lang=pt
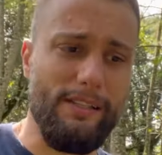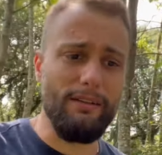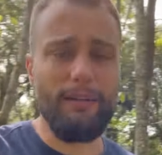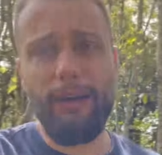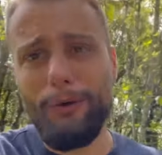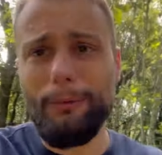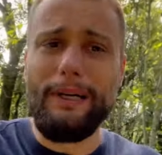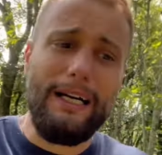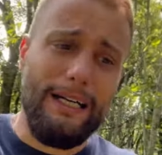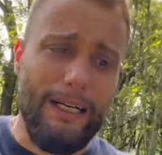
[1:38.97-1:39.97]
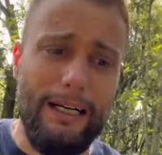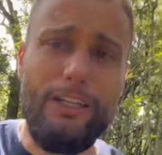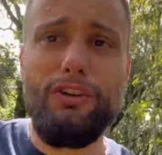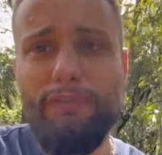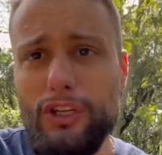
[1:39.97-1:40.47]
Então, uh,
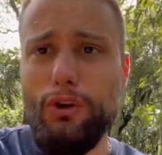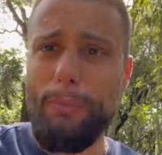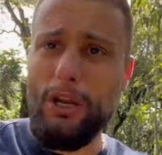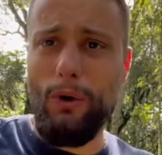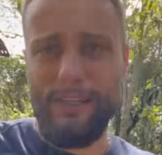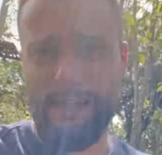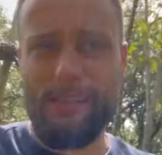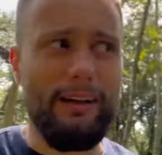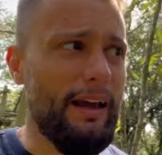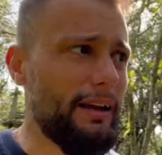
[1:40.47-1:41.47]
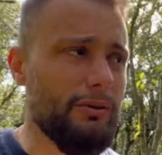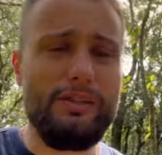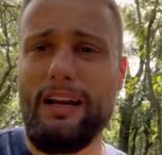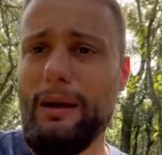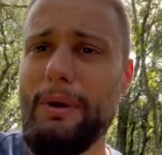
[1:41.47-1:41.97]
divide opiniões, essa daí não
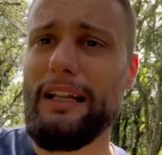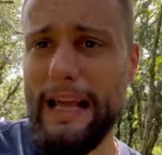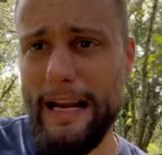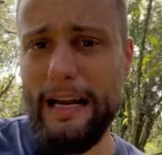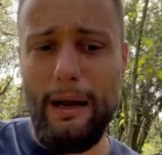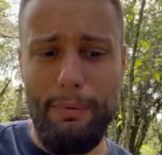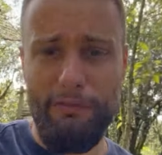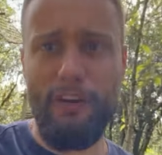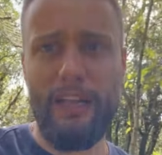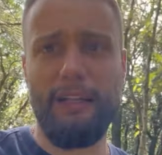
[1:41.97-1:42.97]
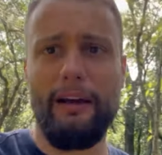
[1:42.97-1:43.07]
seria minha técnica preferida.